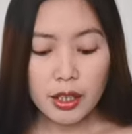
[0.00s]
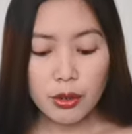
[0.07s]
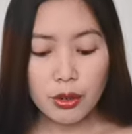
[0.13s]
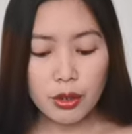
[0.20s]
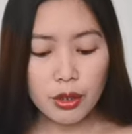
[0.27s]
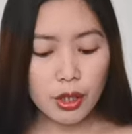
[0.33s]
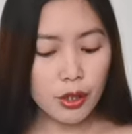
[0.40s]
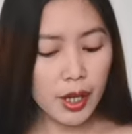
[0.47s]

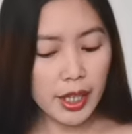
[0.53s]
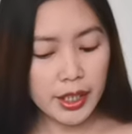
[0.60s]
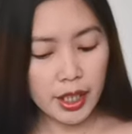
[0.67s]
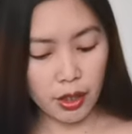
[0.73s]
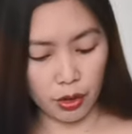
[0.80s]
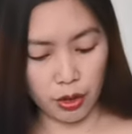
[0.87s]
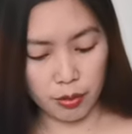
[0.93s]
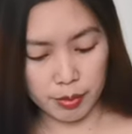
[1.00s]
Naguguluhan
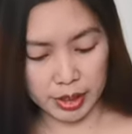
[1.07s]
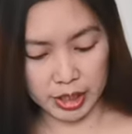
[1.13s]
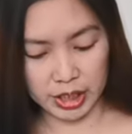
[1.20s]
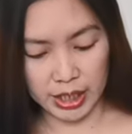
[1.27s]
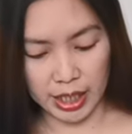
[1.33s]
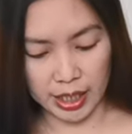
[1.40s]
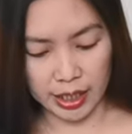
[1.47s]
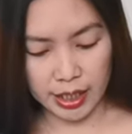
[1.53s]
ako, Miss
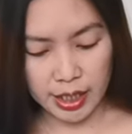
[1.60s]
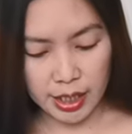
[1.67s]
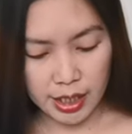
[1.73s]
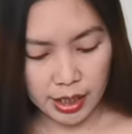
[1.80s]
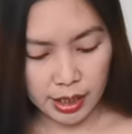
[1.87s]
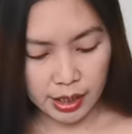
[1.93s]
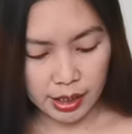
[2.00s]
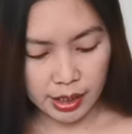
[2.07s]
Chai.
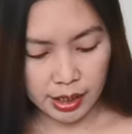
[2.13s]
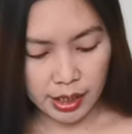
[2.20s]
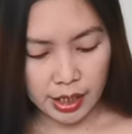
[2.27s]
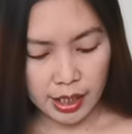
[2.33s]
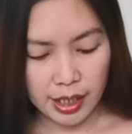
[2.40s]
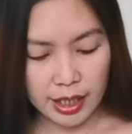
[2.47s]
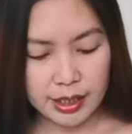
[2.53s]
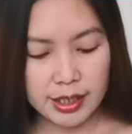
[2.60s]

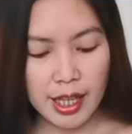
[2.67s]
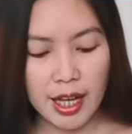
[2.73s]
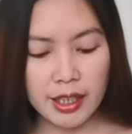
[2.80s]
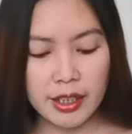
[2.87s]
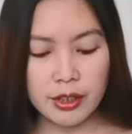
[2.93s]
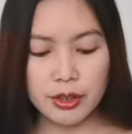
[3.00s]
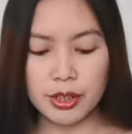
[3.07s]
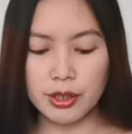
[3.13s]
Ang
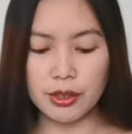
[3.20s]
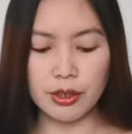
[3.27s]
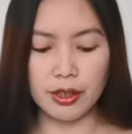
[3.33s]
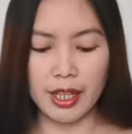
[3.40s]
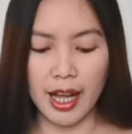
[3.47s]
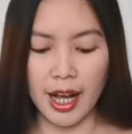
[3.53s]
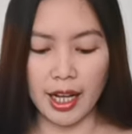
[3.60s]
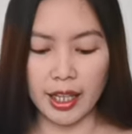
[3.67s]
tanging gusto
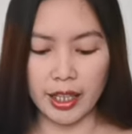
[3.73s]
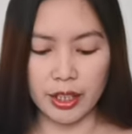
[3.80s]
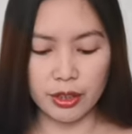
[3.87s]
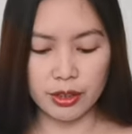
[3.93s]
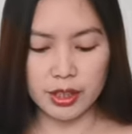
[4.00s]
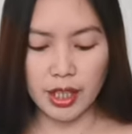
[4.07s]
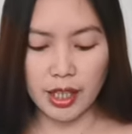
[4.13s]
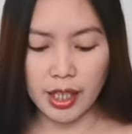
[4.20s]
ko lang
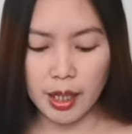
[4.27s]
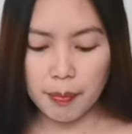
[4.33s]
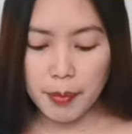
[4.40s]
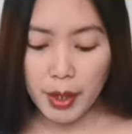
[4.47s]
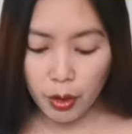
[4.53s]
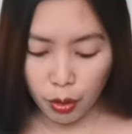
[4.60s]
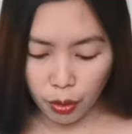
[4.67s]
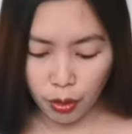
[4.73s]
ay yung tanggap
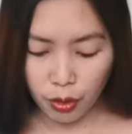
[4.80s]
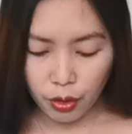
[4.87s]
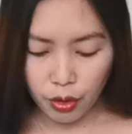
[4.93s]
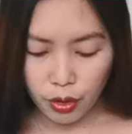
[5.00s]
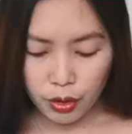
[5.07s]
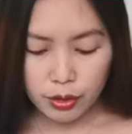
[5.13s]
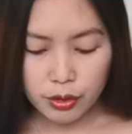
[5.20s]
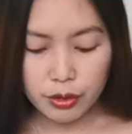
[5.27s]
ako
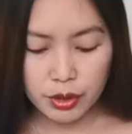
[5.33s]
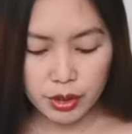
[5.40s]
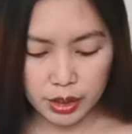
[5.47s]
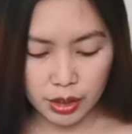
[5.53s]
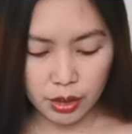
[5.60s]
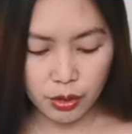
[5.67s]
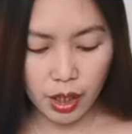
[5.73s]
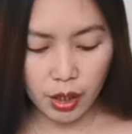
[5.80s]
kung
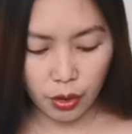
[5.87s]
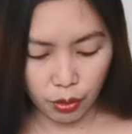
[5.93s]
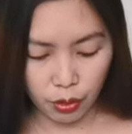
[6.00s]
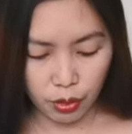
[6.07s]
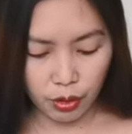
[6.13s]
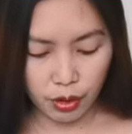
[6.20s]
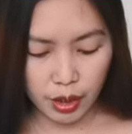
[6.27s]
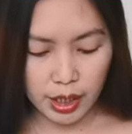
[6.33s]
sino
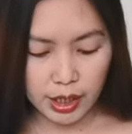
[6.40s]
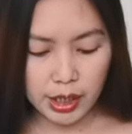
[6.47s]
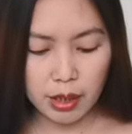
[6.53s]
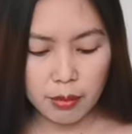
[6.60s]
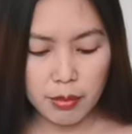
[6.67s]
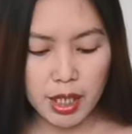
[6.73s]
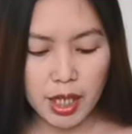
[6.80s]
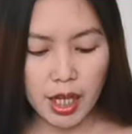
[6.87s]
ako at
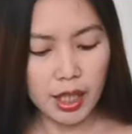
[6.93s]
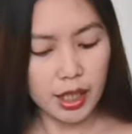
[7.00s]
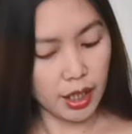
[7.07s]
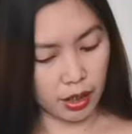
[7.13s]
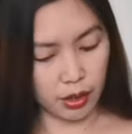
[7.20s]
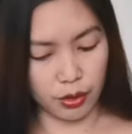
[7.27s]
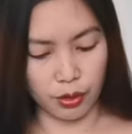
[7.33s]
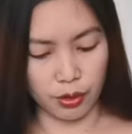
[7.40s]
ang mga
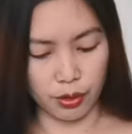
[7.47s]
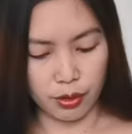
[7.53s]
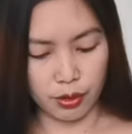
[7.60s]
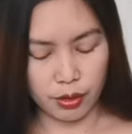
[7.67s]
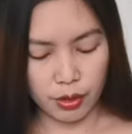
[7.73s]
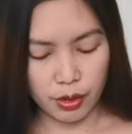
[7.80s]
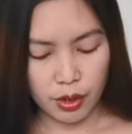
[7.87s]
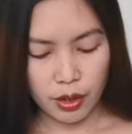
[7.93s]
anak ko.
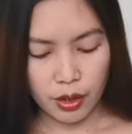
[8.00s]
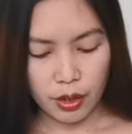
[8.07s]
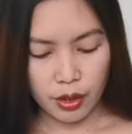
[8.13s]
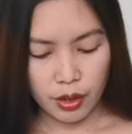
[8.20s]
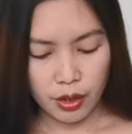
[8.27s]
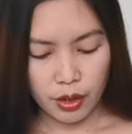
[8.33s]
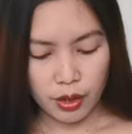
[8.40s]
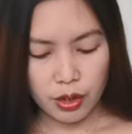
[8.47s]

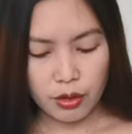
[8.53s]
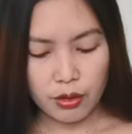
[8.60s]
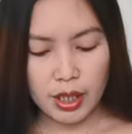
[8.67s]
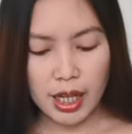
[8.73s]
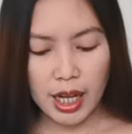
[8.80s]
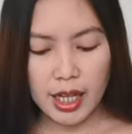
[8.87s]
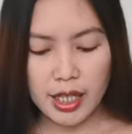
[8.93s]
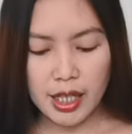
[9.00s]

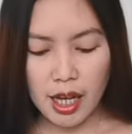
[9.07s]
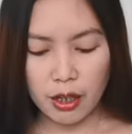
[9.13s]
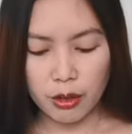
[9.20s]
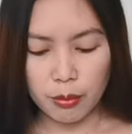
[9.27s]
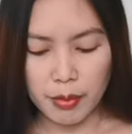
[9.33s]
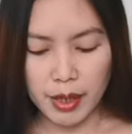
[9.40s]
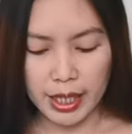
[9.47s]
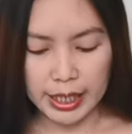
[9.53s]
Yung kaya
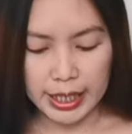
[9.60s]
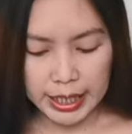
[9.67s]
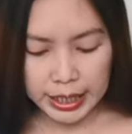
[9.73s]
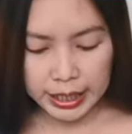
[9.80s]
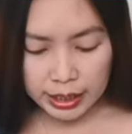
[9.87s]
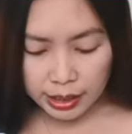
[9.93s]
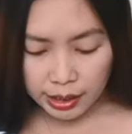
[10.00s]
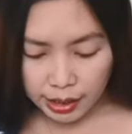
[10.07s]
ko
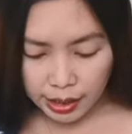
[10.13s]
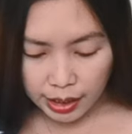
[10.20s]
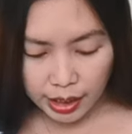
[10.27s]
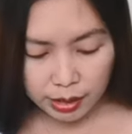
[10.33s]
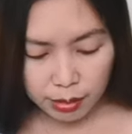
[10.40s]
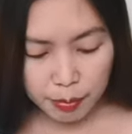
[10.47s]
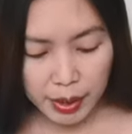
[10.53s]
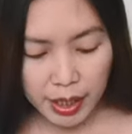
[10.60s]
mahalin
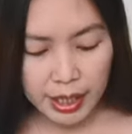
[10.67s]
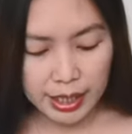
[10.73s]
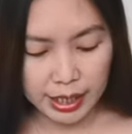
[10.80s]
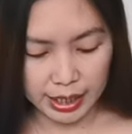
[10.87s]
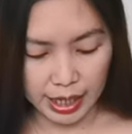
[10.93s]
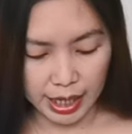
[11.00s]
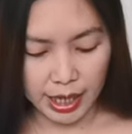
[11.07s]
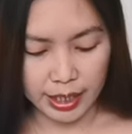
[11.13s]
at
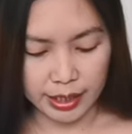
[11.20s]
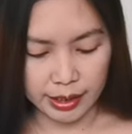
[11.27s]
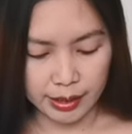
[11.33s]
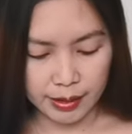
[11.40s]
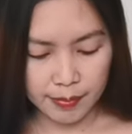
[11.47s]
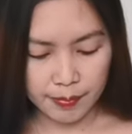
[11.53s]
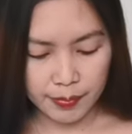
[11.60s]
pahalagahan.